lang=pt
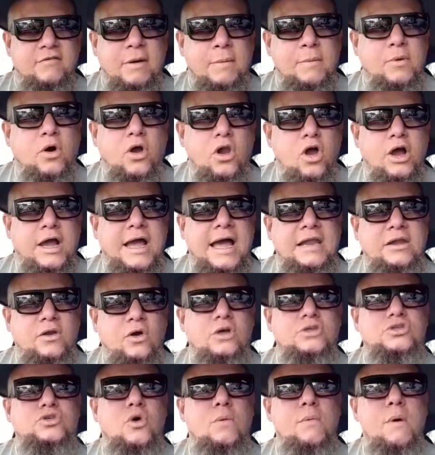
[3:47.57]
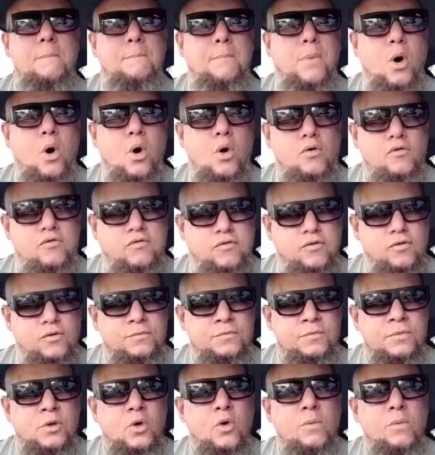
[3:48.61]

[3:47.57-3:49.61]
Vamos colocar nós como povo.